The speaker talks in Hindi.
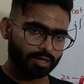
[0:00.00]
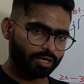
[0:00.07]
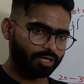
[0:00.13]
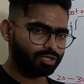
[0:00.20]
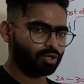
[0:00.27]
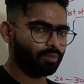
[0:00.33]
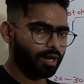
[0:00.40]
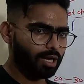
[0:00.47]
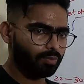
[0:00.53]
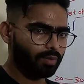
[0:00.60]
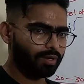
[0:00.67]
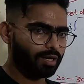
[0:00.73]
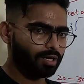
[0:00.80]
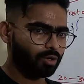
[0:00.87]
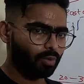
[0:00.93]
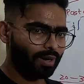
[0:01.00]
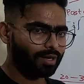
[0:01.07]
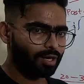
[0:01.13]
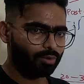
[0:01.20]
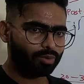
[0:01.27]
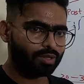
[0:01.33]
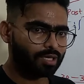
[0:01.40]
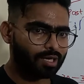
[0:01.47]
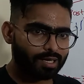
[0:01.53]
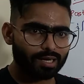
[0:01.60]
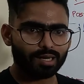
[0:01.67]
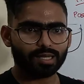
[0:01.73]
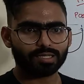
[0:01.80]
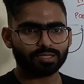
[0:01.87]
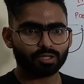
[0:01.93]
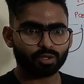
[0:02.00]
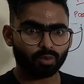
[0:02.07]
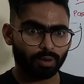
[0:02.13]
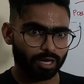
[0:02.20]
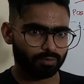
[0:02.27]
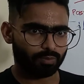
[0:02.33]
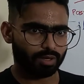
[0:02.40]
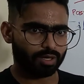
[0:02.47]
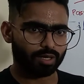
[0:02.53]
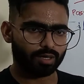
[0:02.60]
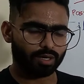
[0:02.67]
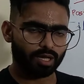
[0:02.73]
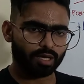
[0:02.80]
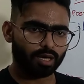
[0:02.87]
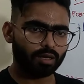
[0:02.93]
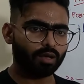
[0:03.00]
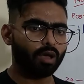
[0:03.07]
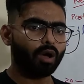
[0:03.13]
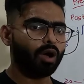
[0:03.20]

कि सोमाइट पीरियड 20 टू 30 डेज है सोमाइट पीरियड ठीक है